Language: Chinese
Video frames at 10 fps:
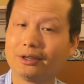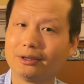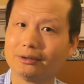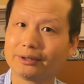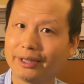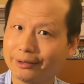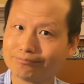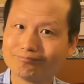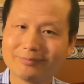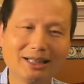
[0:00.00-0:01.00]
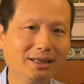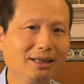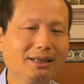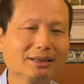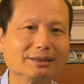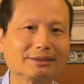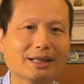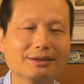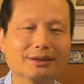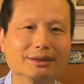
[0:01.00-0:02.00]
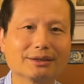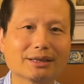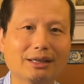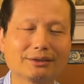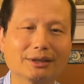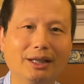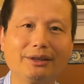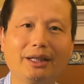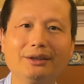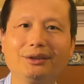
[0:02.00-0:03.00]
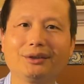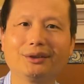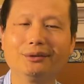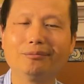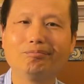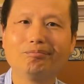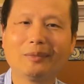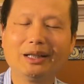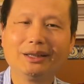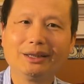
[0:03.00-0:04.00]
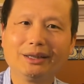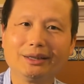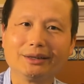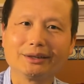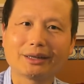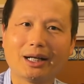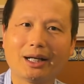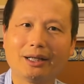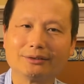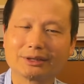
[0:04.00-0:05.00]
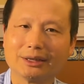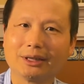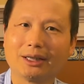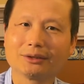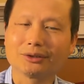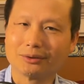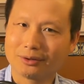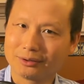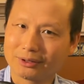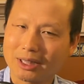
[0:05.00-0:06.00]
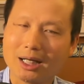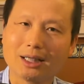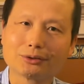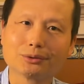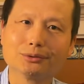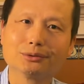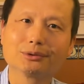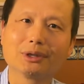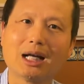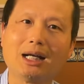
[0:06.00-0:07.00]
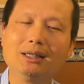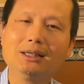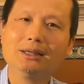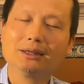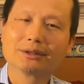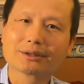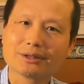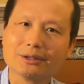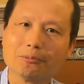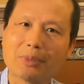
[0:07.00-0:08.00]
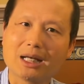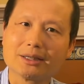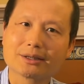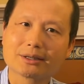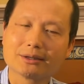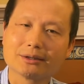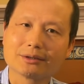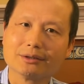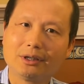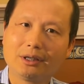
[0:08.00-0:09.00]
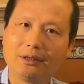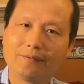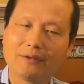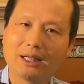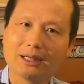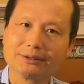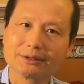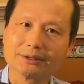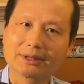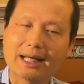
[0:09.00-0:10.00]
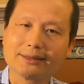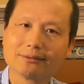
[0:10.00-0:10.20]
二天。那在这三十二天里头，呃，他号称呢，总共打出了四百四十二发子弹，